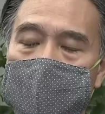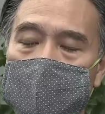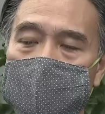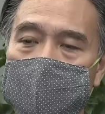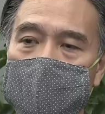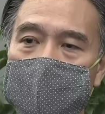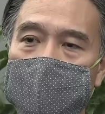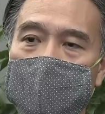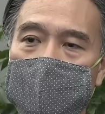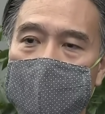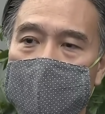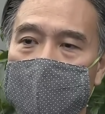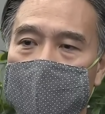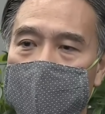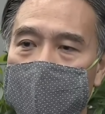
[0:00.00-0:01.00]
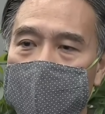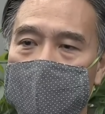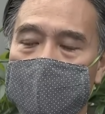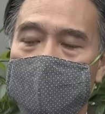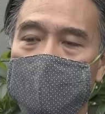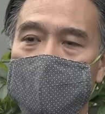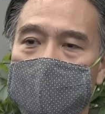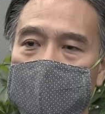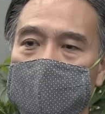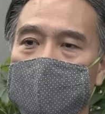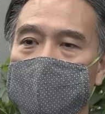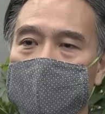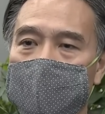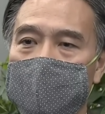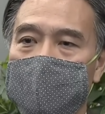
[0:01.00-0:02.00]
まそうした取り
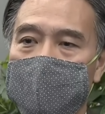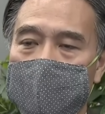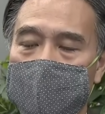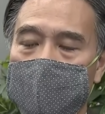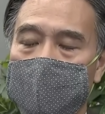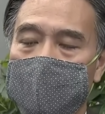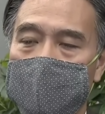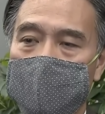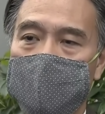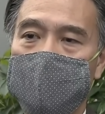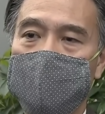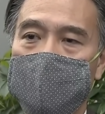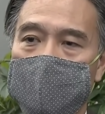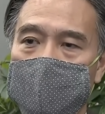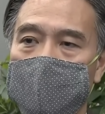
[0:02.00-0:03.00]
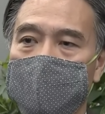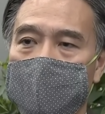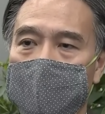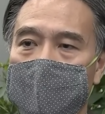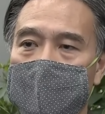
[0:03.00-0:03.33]
組みを、まあ、我々としても、